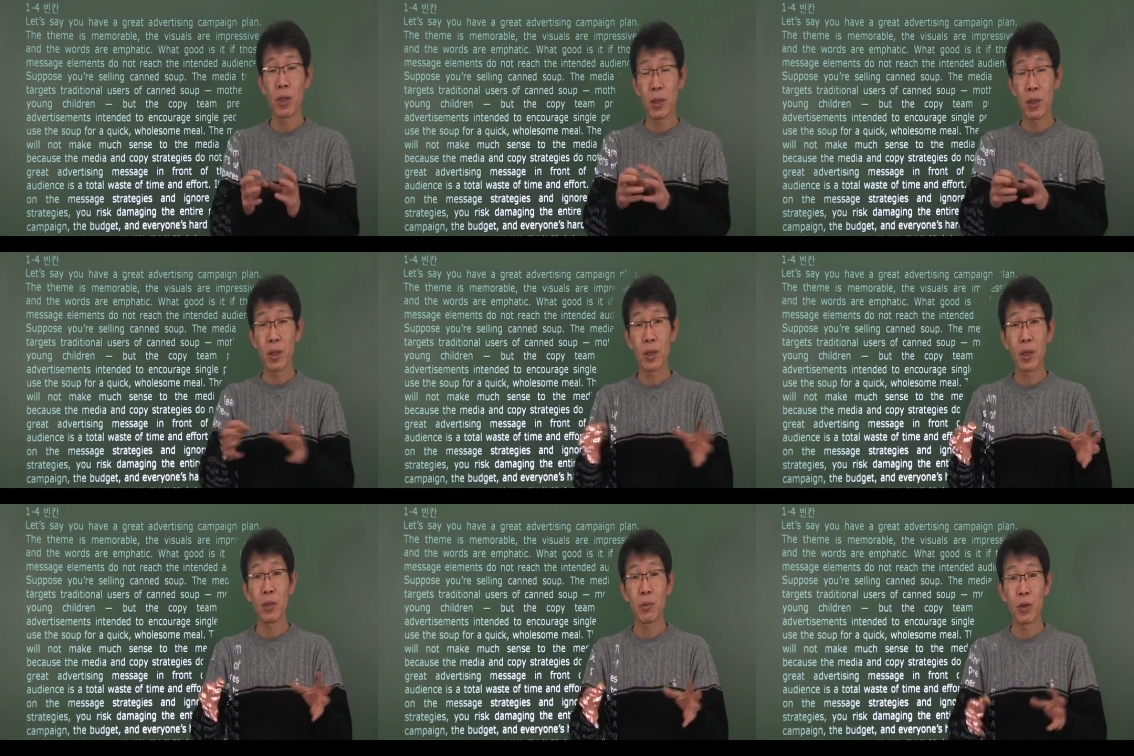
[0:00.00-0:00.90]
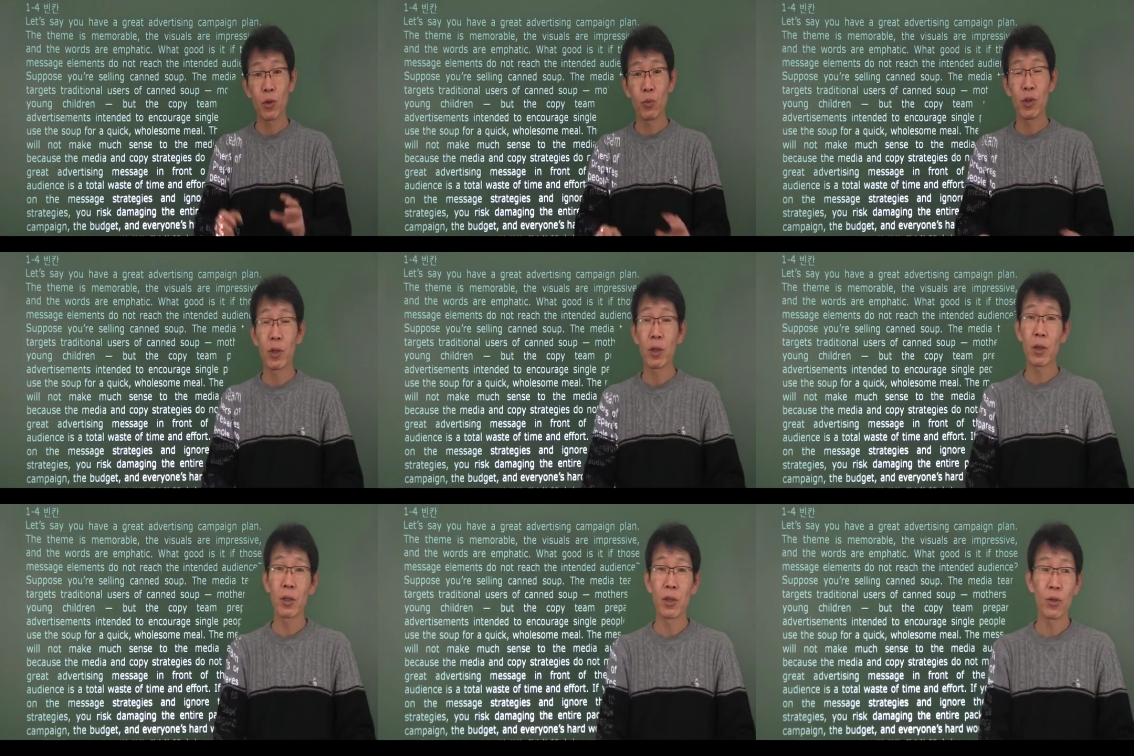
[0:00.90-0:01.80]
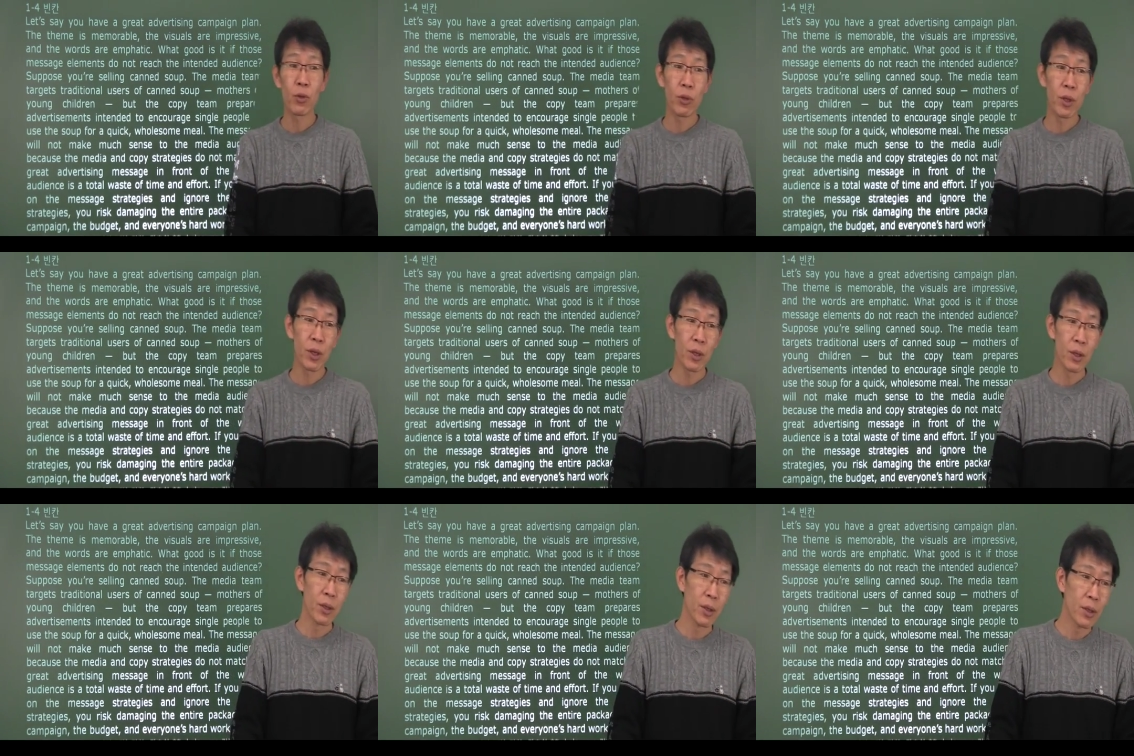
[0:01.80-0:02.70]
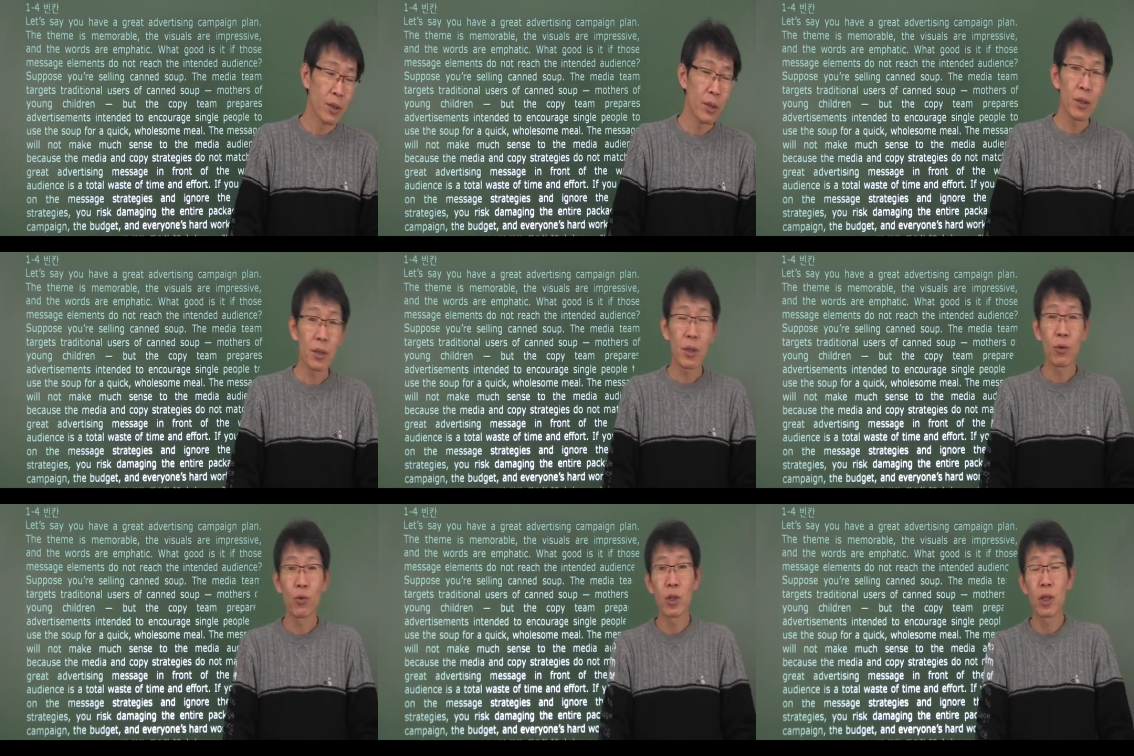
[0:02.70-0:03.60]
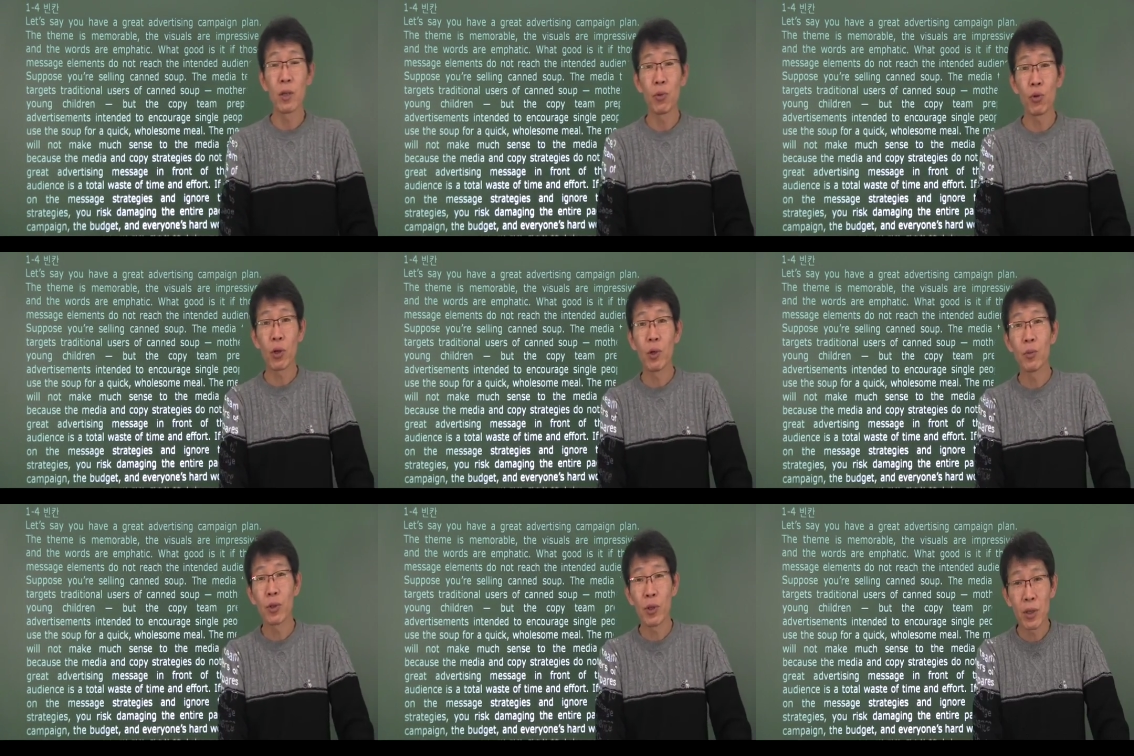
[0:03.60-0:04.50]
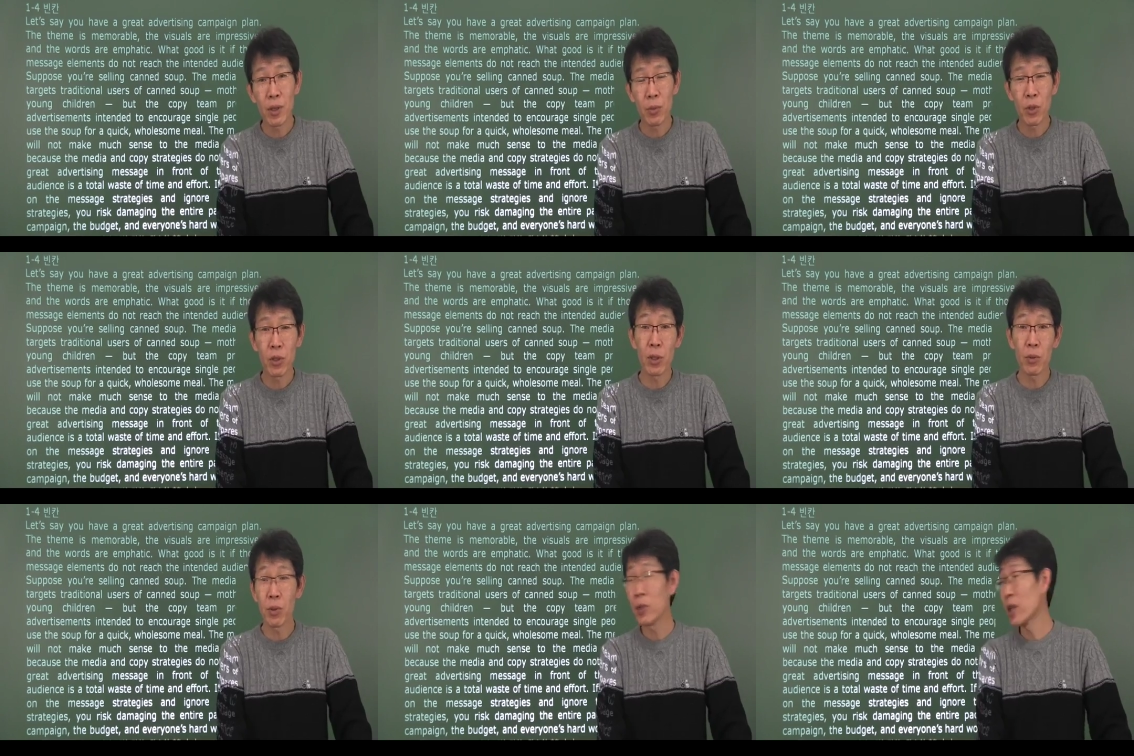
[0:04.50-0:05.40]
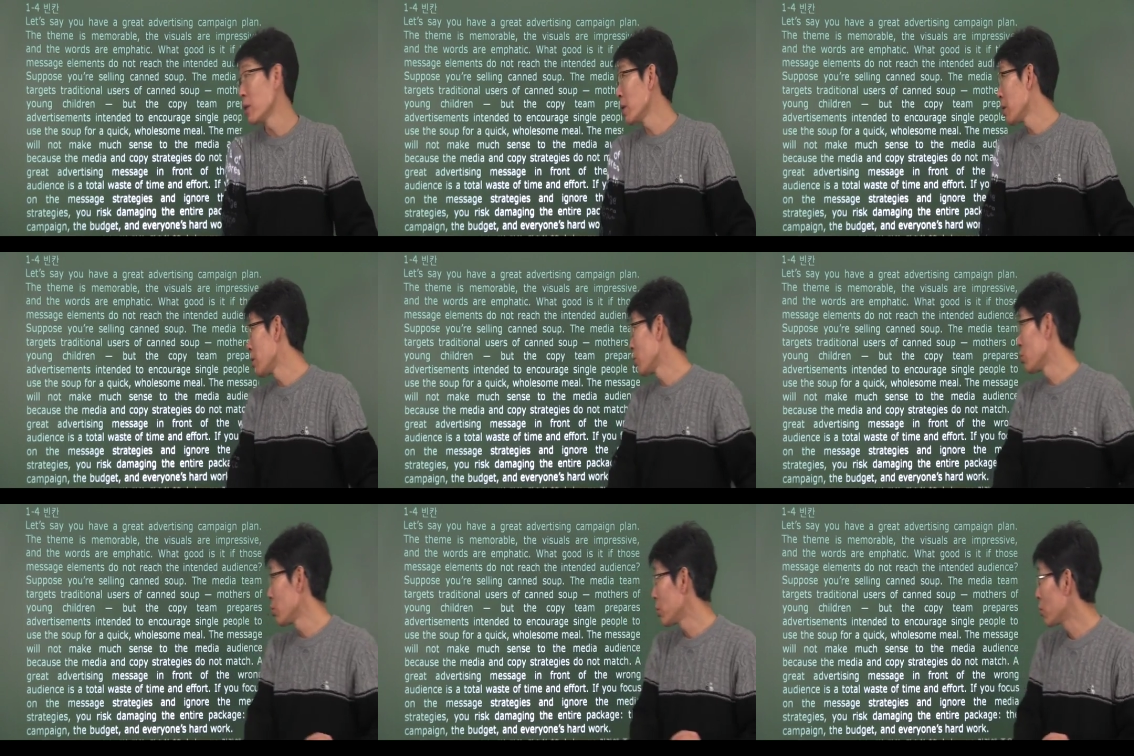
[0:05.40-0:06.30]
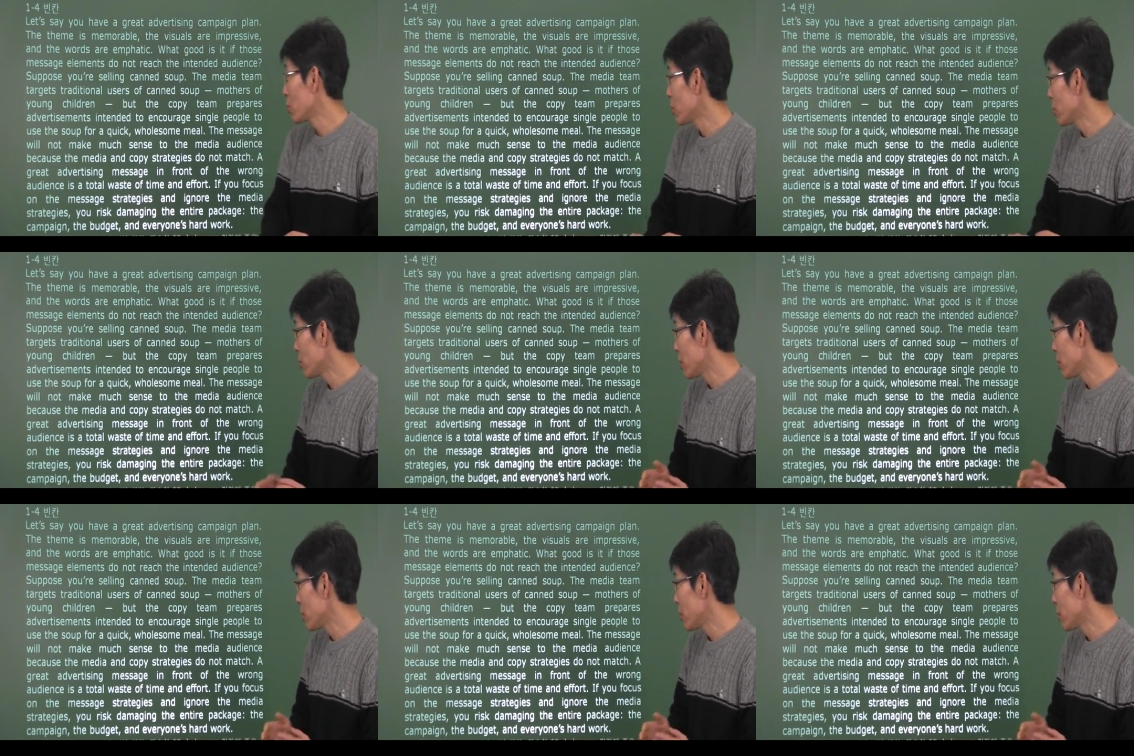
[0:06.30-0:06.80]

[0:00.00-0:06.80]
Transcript: 선택지가 길면은 좀 이제 어렵게 느끼죠. 근데 선택지가 굳이 길 필요가 없는데 그냥 뭐 쓸데없이 길게 된 경우도 있고 그래요.